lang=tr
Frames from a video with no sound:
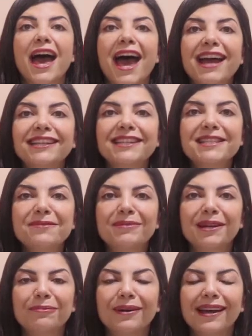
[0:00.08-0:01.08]
Herkese
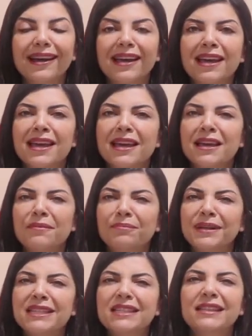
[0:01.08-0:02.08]
merhaba.
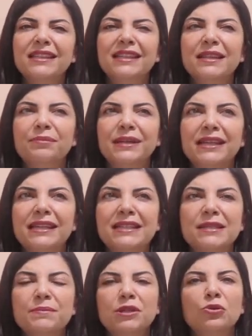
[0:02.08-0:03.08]
Peşinde bir
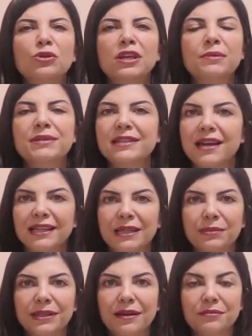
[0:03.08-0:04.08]
iz, bir gölge gibi
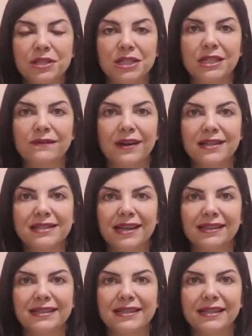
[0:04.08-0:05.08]
takip eden bir şey var
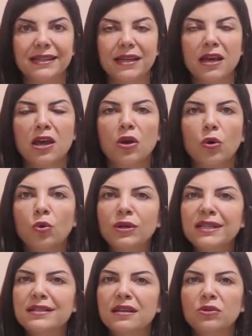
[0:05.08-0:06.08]
sanki seni. O
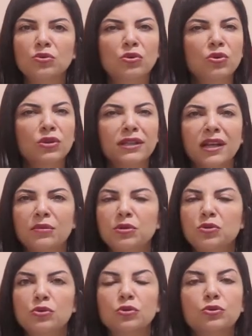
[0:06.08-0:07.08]
izden, o gölgeden
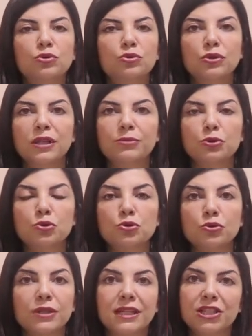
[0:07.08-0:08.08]
bir türlü
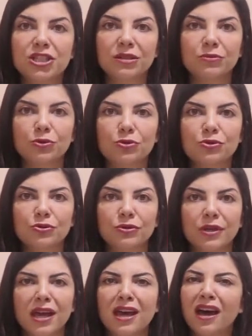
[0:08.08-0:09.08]
kurtulamıyorsun,
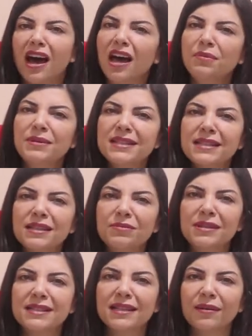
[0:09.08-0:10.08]
kaçamıyorsun. Ah bir
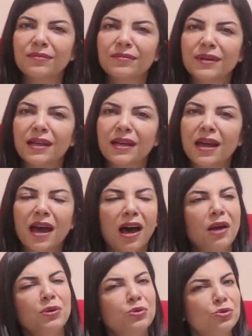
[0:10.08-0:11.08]
silebilsem,
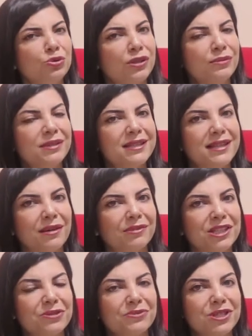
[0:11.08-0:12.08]
ah bir kurtulabilsem
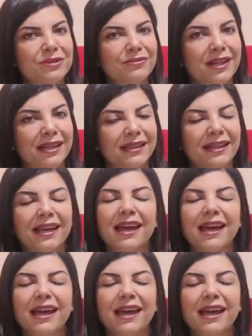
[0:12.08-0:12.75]
geçmişimden.